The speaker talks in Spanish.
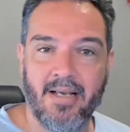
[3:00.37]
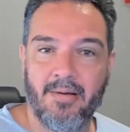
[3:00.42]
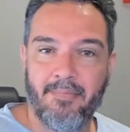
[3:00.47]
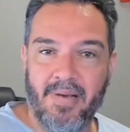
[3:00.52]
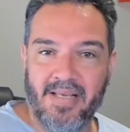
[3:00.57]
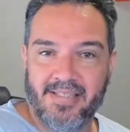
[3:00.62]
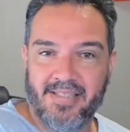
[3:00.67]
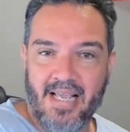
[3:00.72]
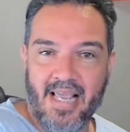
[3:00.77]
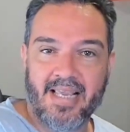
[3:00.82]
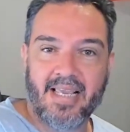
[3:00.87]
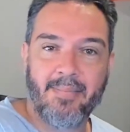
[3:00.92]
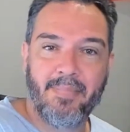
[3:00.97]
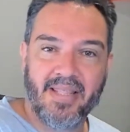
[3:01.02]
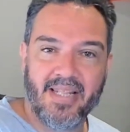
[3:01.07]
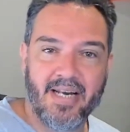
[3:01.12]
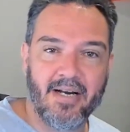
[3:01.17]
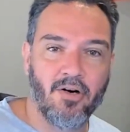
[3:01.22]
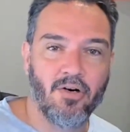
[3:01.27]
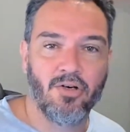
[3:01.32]
¿pensáis que
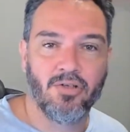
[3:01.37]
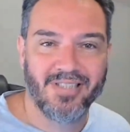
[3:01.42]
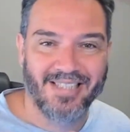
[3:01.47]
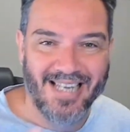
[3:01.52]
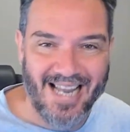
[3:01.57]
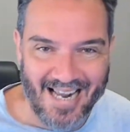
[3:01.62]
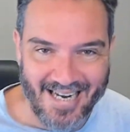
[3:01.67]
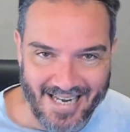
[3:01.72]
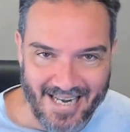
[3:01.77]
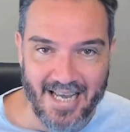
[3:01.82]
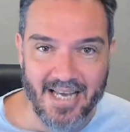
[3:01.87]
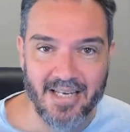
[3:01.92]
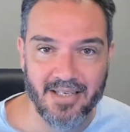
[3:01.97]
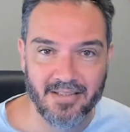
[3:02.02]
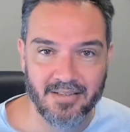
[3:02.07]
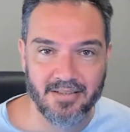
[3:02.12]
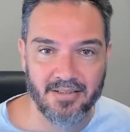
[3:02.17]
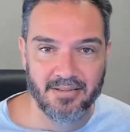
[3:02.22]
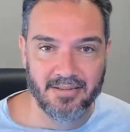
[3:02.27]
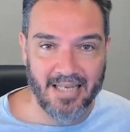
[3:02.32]
Pedrerol se haría?
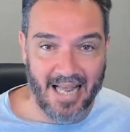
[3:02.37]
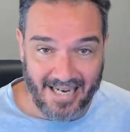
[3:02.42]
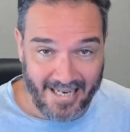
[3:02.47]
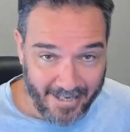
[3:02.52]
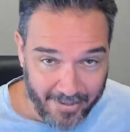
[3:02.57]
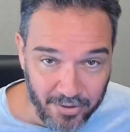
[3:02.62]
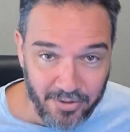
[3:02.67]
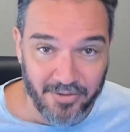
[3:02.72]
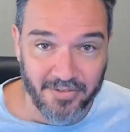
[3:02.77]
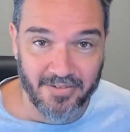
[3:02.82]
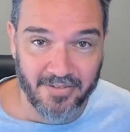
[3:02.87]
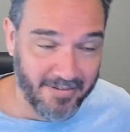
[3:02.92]
¿A que no?